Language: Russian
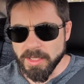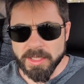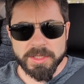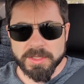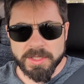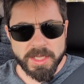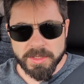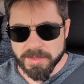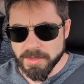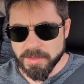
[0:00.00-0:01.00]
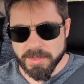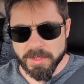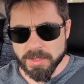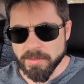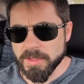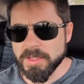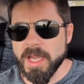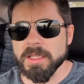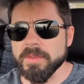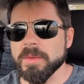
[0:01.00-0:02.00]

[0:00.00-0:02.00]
или не среднестатистического россиянина.